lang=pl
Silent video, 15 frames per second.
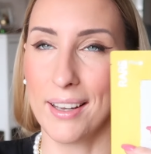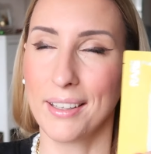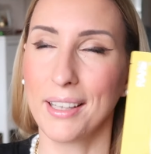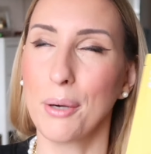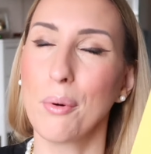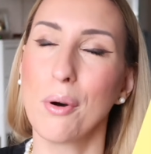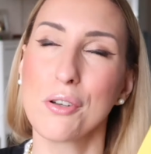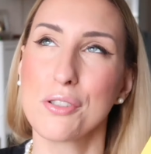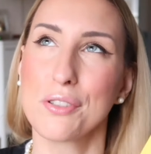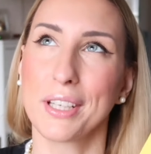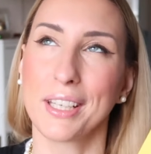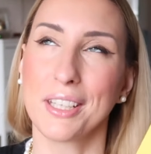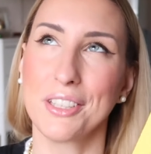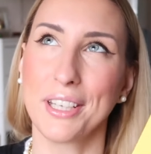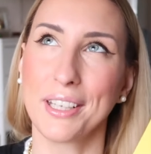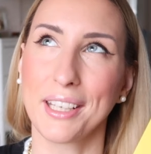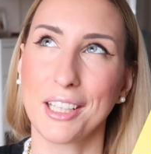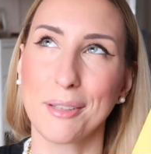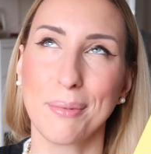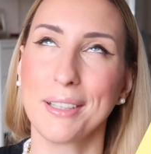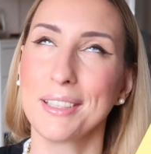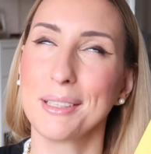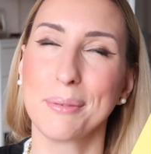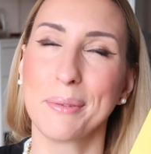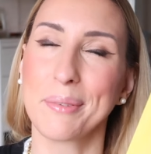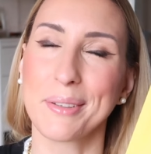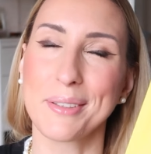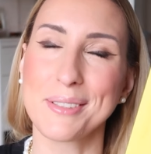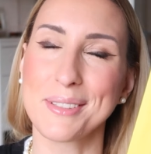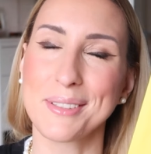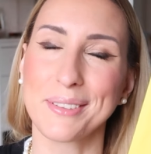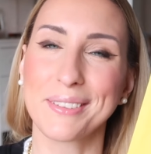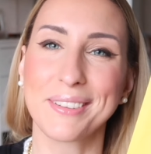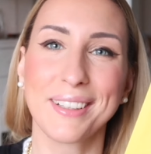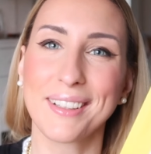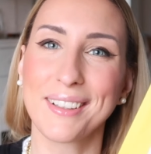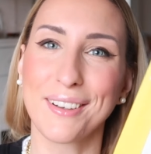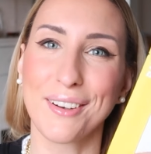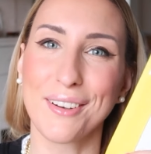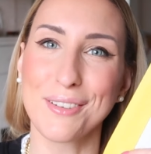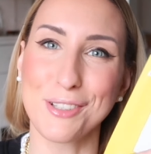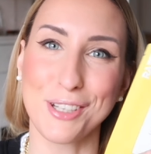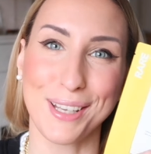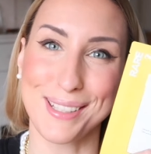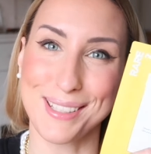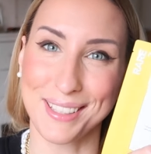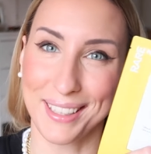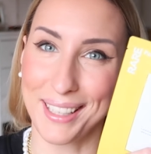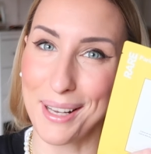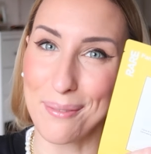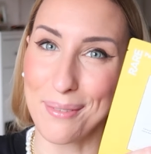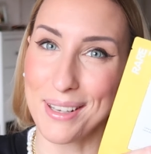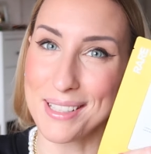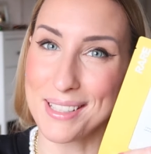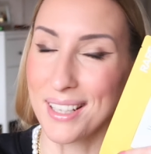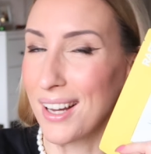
i nałożyć taki dzień, kiedy będzie po prostu tylko czas dla Was,